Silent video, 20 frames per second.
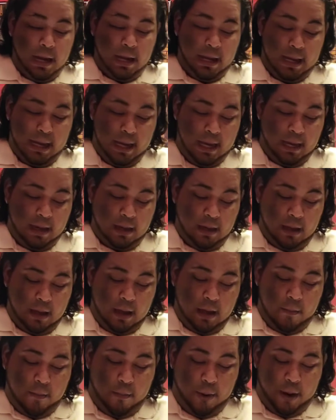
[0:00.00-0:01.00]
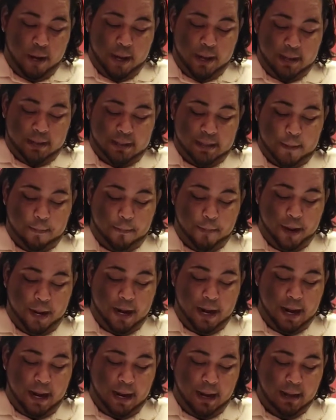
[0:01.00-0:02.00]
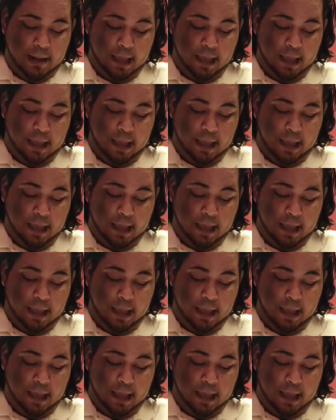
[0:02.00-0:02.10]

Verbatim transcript: Y pues se espera